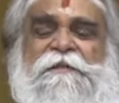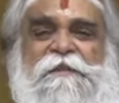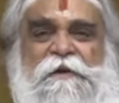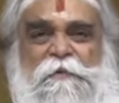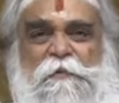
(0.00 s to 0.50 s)

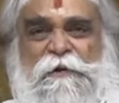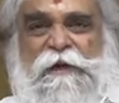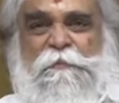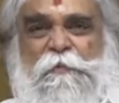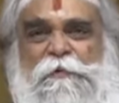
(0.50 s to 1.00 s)
అందరూ
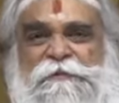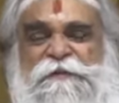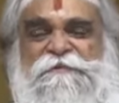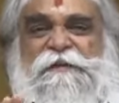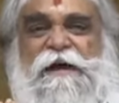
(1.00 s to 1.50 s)
కూడా
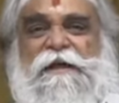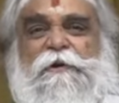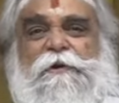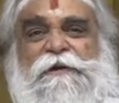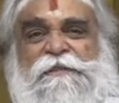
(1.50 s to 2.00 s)
పూర్తి
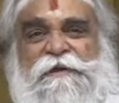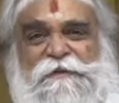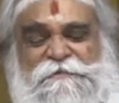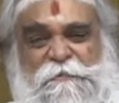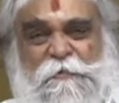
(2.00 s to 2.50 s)
స్థాయిలో కింద
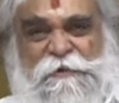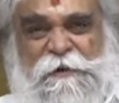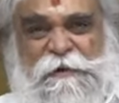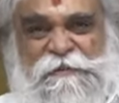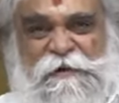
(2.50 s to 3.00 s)
నుంచి
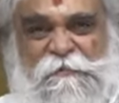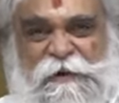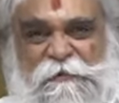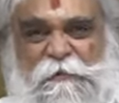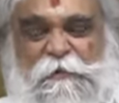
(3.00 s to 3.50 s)
ముఖ్యమంత్రి
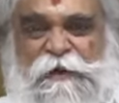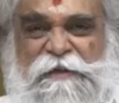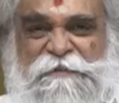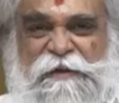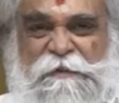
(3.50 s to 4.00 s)
వరకు
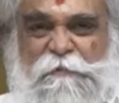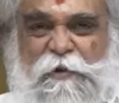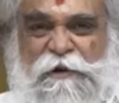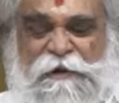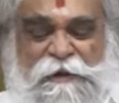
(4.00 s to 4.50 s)
కూడా
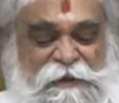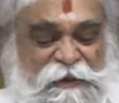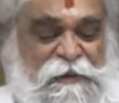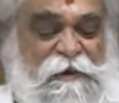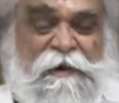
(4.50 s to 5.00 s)
జగన్మోహన్ రెడ్డి